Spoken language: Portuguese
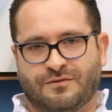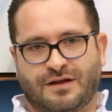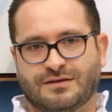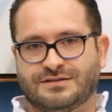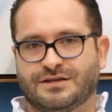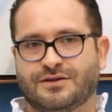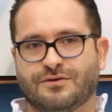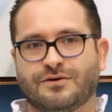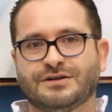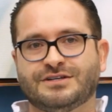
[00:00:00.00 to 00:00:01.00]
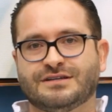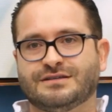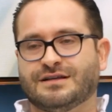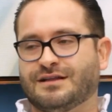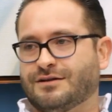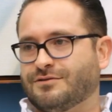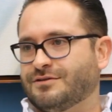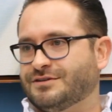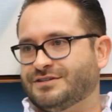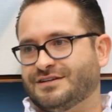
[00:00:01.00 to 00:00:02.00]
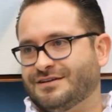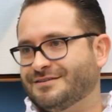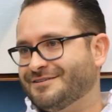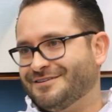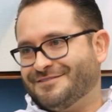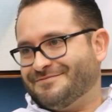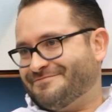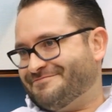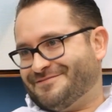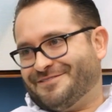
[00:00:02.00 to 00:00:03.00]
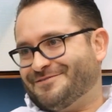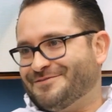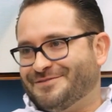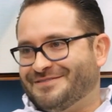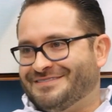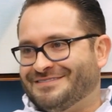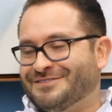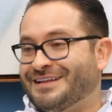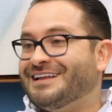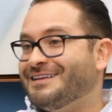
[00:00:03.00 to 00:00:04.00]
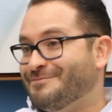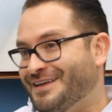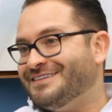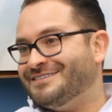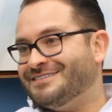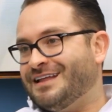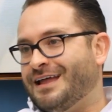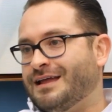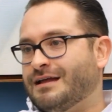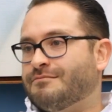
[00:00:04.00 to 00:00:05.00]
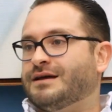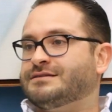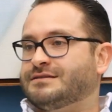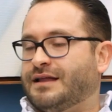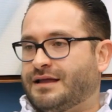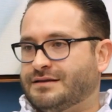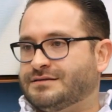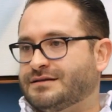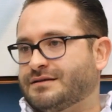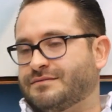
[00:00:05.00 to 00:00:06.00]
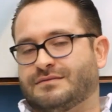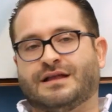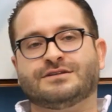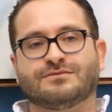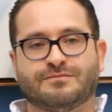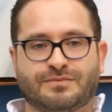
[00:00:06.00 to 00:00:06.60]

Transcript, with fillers: Eu falo assim que hoje assim a tecnologia não, não tem limites, né? Mas tem sim, desde um